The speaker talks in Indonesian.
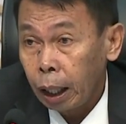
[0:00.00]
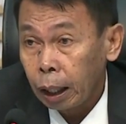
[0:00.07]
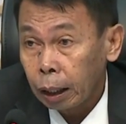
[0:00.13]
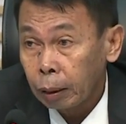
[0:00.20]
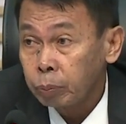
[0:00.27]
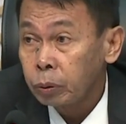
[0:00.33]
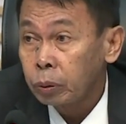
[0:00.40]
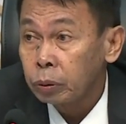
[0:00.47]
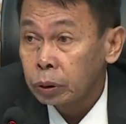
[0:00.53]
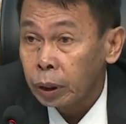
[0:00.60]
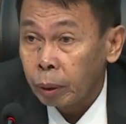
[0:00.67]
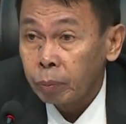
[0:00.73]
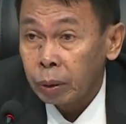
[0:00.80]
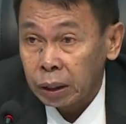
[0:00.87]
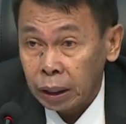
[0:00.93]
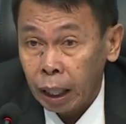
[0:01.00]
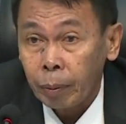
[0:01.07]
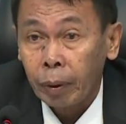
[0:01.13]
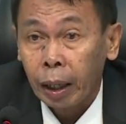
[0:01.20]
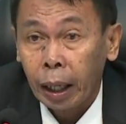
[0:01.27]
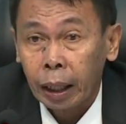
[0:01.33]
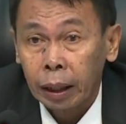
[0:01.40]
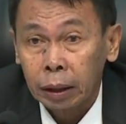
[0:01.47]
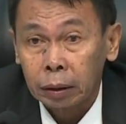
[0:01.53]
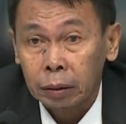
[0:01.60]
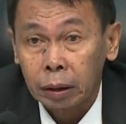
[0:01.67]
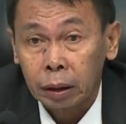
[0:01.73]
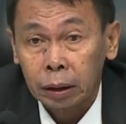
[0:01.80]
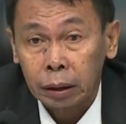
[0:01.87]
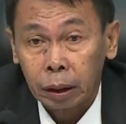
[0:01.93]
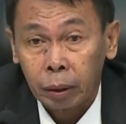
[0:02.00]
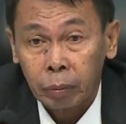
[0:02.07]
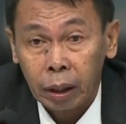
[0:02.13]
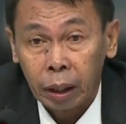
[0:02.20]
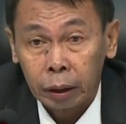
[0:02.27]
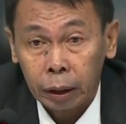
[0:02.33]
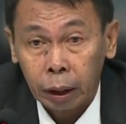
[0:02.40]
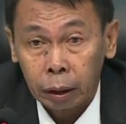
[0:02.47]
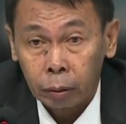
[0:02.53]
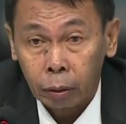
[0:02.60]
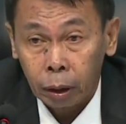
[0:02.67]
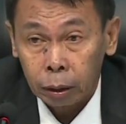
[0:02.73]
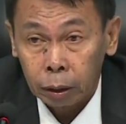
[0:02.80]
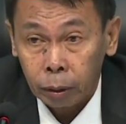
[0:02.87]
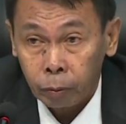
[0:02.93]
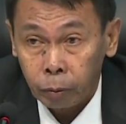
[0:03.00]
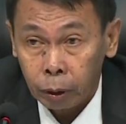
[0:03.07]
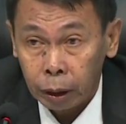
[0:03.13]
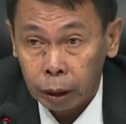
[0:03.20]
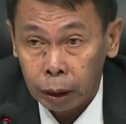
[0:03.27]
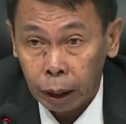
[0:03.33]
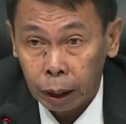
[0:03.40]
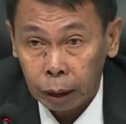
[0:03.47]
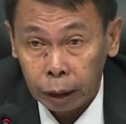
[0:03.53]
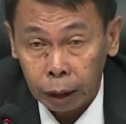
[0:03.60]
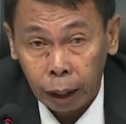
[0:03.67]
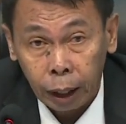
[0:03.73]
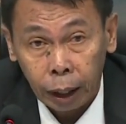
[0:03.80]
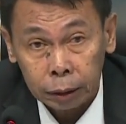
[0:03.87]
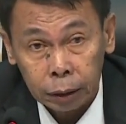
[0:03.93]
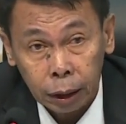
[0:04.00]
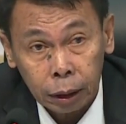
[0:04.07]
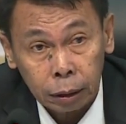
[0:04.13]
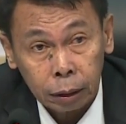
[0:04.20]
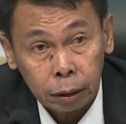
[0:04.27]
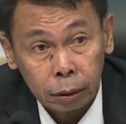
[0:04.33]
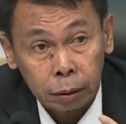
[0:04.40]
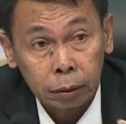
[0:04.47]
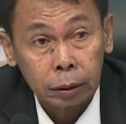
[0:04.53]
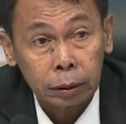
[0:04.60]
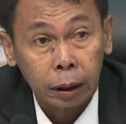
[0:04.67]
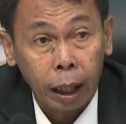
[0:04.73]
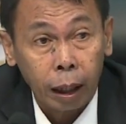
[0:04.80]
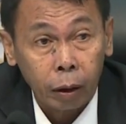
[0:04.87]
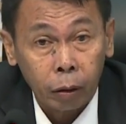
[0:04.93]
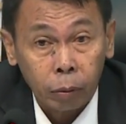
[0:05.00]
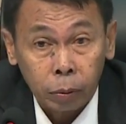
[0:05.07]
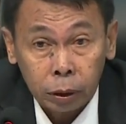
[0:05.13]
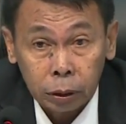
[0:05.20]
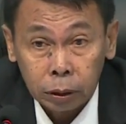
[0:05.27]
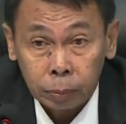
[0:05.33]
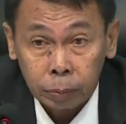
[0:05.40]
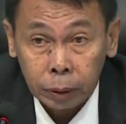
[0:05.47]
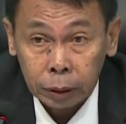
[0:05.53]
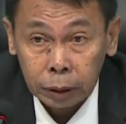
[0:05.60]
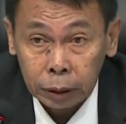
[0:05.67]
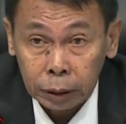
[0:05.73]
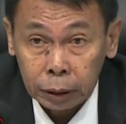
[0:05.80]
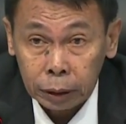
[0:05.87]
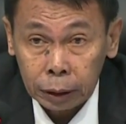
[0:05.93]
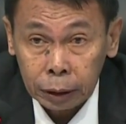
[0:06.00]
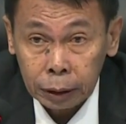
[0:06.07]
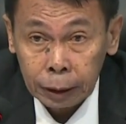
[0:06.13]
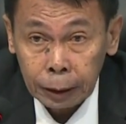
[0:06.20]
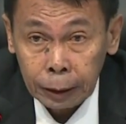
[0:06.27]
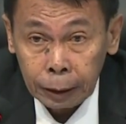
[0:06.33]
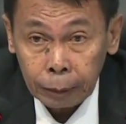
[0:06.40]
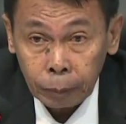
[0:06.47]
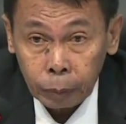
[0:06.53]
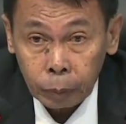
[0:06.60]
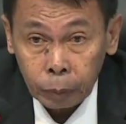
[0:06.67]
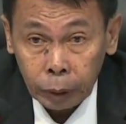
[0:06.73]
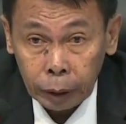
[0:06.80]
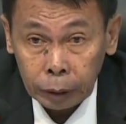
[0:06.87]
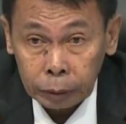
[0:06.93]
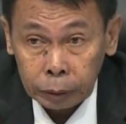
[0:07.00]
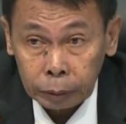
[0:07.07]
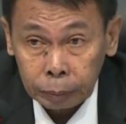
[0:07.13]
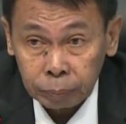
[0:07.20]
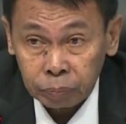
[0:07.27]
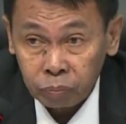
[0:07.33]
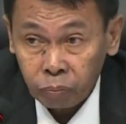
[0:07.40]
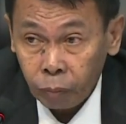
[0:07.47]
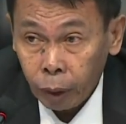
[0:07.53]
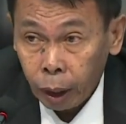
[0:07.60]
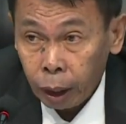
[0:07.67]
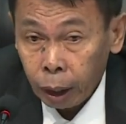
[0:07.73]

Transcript: Ah, keputusan bersama yang kita bilang dengan kolektif kolegial nggak asal tak ngomong seperti itu